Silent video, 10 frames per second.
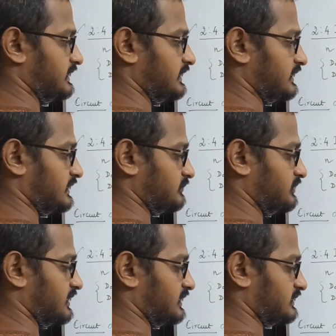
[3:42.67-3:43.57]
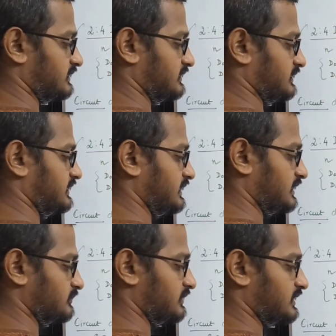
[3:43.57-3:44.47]
டி நாட் பார் டி
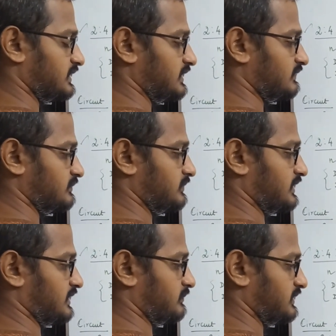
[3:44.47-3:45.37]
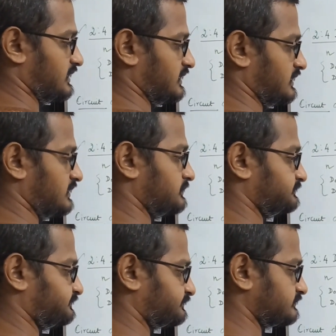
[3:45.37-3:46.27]
நாட் பார் டி ஒன் பார் அப்படின்னா என்ன
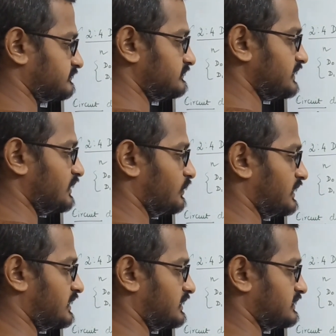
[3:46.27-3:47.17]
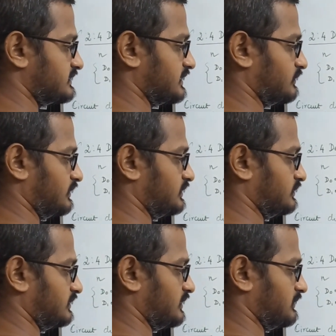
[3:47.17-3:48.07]
ஒய் நாட் இஸ் ஈக்குவல் டு
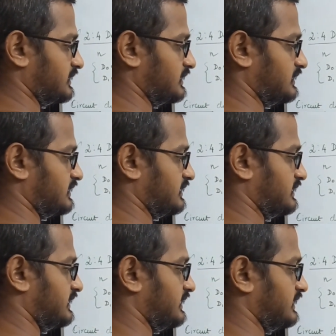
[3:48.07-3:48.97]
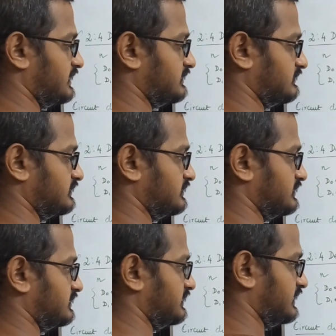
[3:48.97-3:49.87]
நம்மளுக்கு டி நாட் வந்து
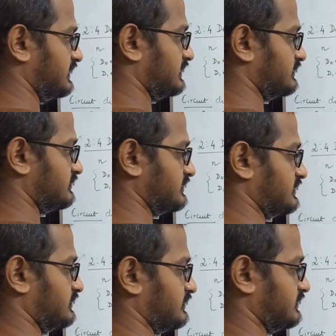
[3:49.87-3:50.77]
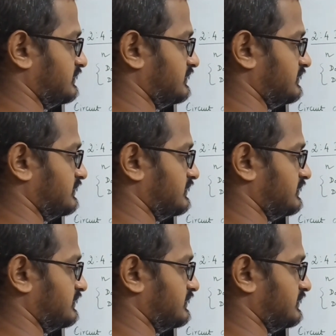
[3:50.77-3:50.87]
டி நாட்டும் ஜீரோ